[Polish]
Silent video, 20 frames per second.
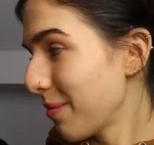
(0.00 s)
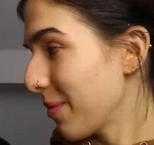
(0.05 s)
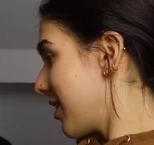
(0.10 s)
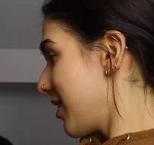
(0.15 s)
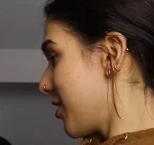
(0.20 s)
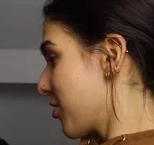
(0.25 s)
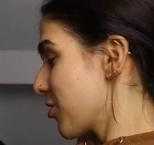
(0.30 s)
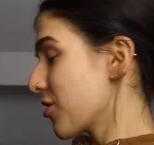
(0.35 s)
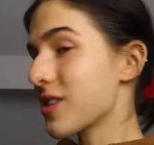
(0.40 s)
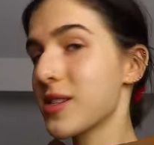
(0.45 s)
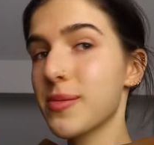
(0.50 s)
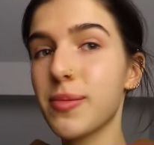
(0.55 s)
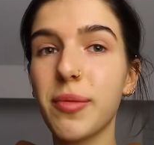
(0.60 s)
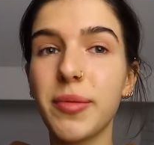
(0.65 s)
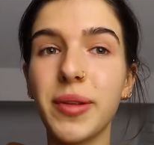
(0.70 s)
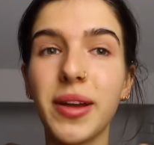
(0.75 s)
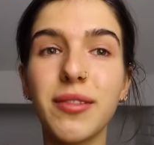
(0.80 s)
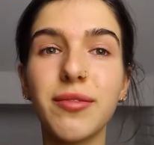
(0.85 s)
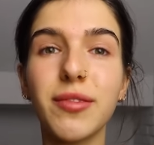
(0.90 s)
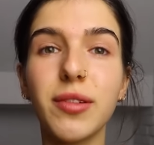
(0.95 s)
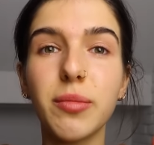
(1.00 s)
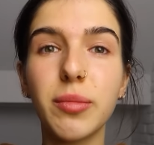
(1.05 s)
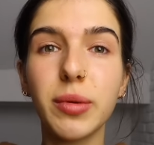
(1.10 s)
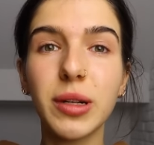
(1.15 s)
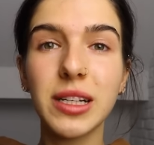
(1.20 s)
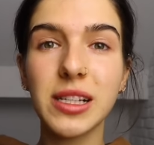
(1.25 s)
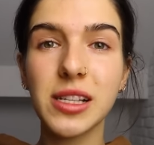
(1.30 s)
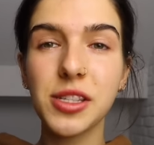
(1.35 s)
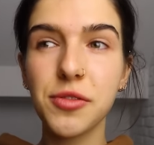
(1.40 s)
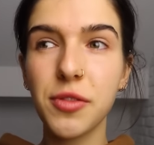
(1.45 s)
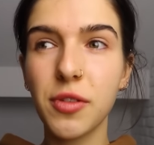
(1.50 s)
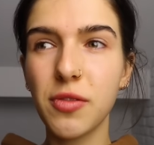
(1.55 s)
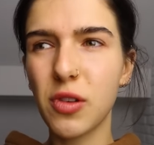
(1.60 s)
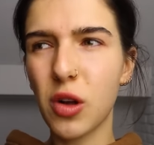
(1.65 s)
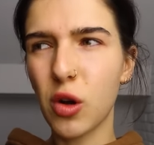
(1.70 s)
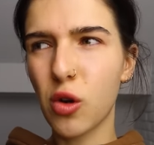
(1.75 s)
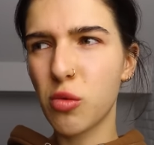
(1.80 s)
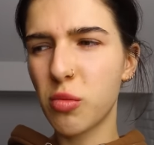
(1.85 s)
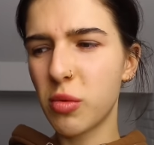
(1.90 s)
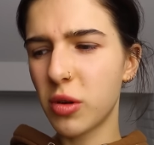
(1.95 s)
E, jeszcze zapomniałam Wam pokazać we
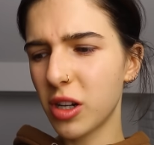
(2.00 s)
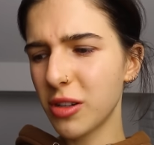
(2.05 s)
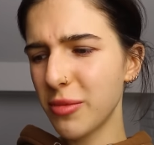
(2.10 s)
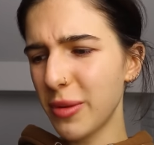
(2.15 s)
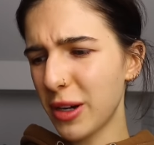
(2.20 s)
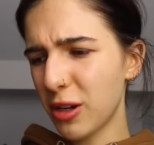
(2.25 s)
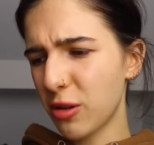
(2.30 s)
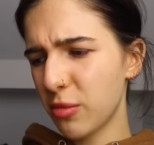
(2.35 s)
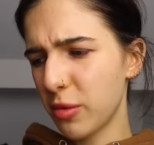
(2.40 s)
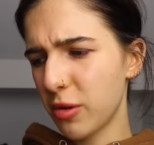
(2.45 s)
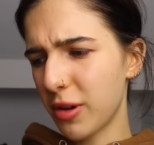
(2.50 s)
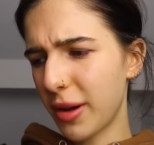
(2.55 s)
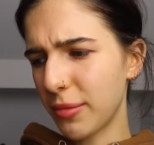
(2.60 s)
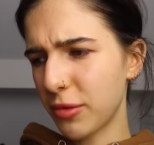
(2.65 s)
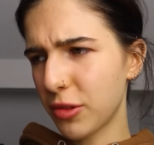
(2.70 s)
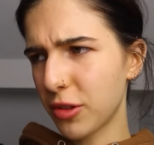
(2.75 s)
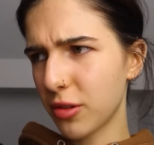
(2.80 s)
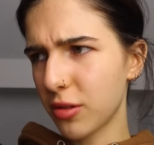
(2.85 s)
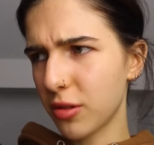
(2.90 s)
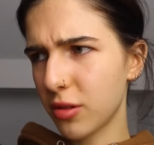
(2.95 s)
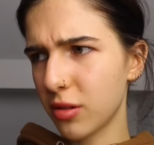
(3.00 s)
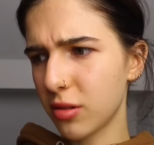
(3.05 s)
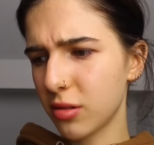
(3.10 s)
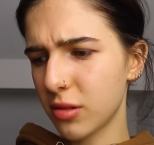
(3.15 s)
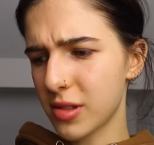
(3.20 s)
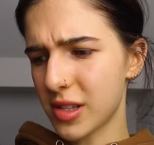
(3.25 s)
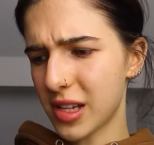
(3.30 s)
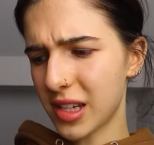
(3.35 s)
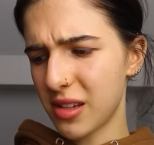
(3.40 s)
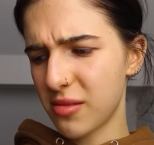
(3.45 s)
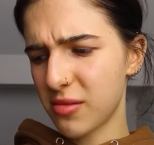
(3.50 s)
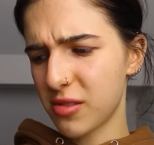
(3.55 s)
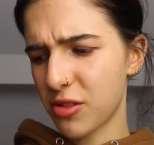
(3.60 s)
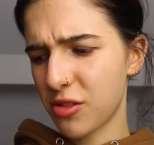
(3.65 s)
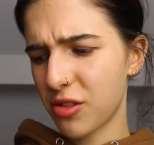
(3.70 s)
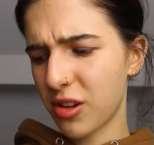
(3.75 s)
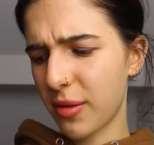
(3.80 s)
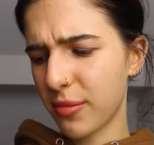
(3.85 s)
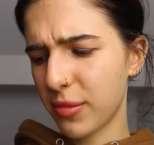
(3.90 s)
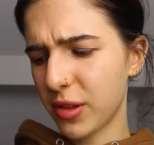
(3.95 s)
vlogu, bo chyba robiłam to zanim
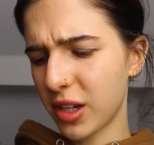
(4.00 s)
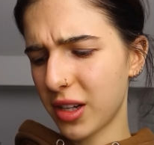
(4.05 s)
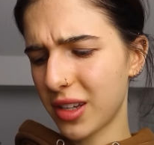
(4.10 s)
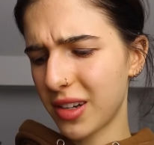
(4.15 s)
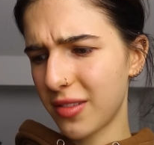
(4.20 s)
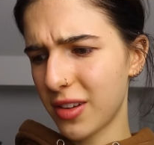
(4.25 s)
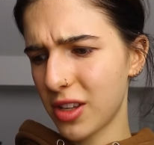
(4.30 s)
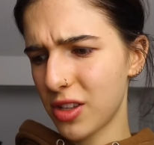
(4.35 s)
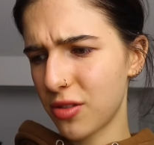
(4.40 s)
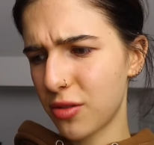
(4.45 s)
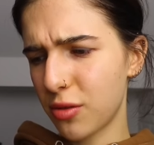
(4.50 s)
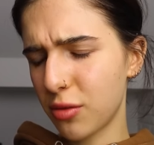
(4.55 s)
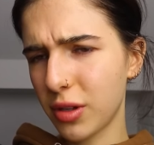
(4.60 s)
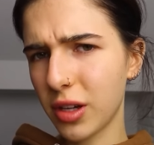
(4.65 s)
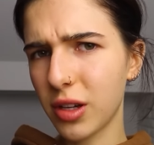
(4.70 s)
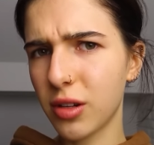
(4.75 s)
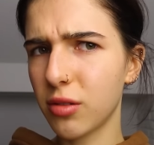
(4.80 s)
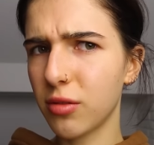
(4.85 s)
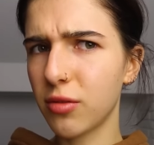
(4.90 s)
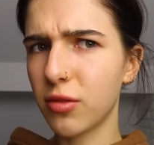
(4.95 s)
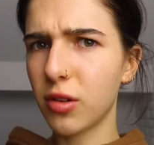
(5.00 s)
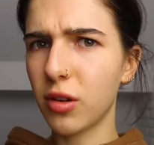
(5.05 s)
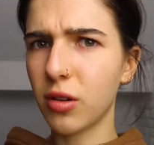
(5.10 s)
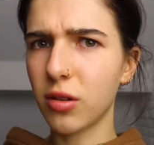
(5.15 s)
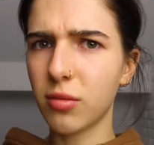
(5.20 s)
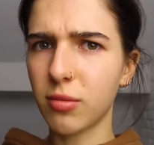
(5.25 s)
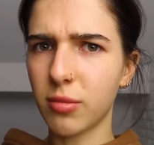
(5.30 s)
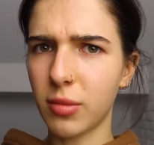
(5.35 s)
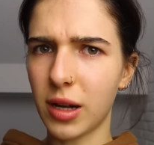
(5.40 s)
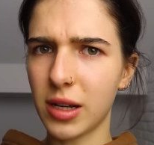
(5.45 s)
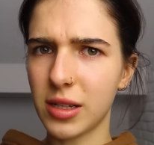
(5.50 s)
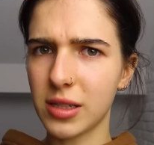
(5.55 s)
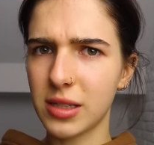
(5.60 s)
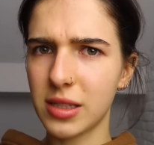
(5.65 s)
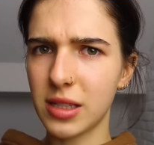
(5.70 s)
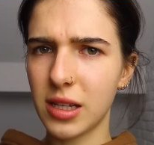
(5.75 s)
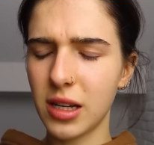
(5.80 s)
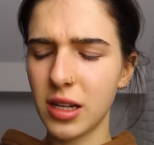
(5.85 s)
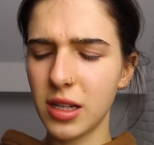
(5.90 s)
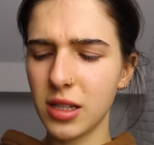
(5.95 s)
zaczęłam nagrywać drugiego
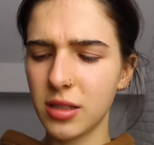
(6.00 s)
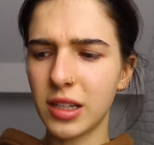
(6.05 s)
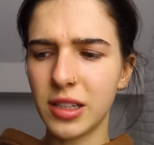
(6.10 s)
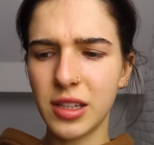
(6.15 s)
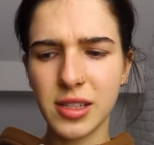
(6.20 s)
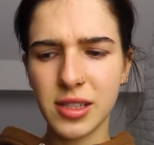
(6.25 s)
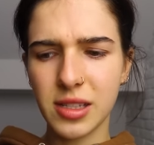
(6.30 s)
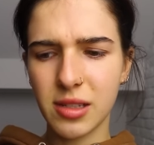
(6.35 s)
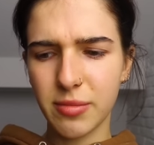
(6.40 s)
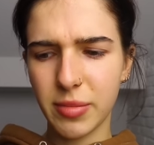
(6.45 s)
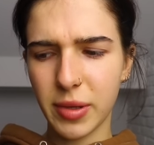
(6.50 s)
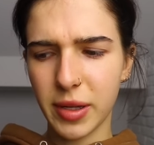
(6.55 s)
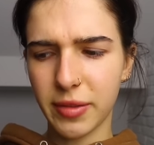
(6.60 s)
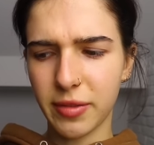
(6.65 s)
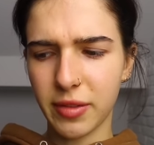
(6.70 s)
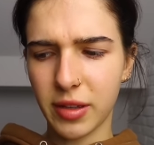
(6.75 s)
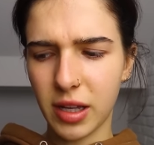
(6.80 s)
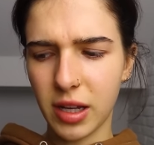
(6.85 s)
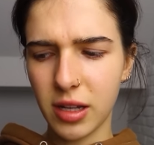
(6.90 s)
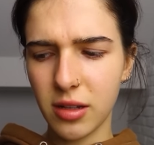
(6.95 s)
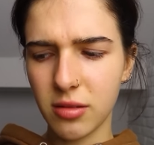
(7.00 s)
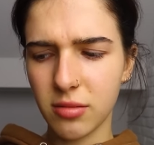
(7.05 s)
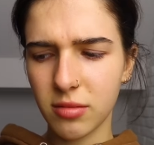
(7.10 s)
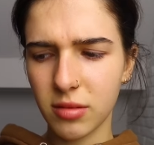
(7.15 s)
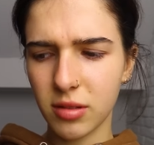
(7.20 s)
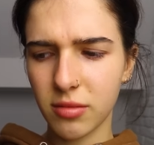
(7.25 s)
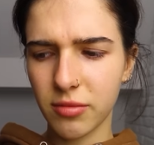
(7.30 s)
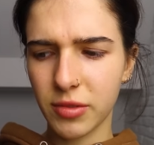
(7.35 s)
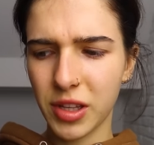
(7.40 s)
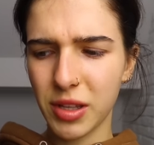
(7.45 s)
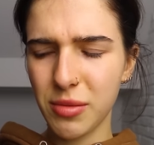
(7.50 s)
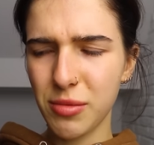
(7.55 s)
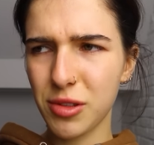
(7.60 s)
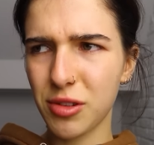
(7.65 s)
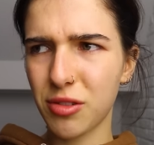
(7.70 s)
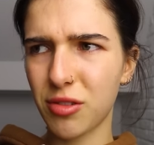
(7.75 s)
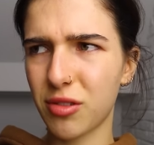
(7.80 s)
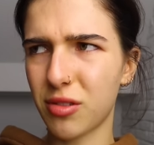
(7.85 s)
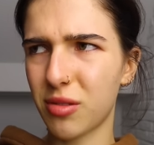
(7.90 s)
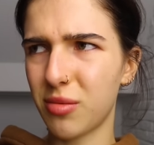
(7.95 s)
vlogmasa, ale nie jestem pewna. Wydaje mi
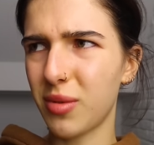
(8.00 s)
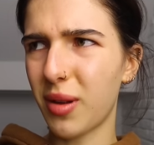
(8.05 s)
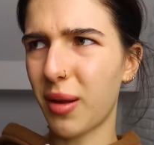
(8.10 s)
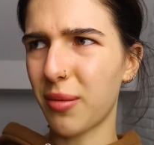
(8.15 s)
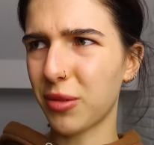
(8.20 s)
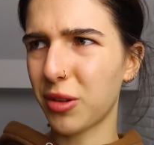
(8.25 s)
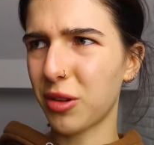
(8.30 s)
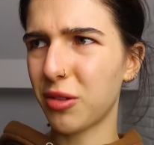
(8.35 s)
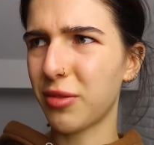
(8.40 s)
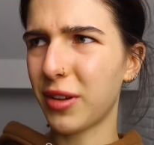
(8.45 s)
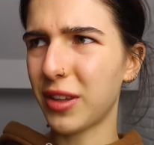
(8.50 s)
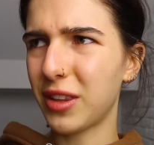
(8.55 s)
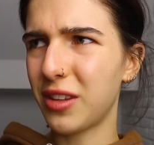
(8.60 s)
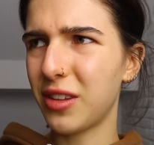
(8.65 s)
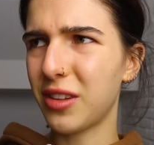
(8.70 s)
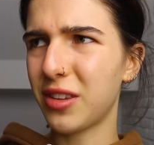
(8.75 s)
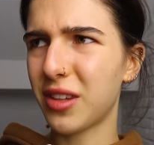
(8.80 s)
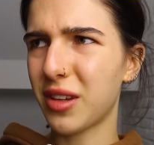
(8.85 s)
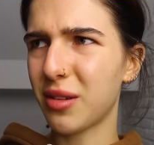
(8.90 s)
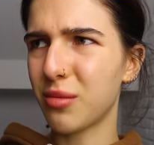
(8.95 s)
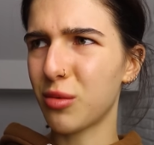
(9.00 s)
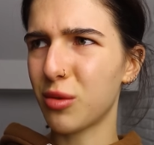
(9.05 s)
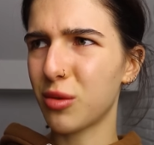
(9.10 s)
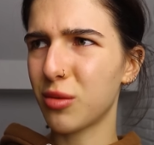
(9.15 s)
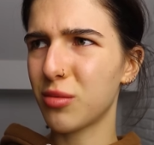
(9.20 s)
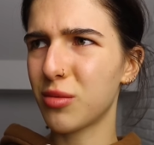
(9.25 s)
się, że robiłam to dwa dni temu.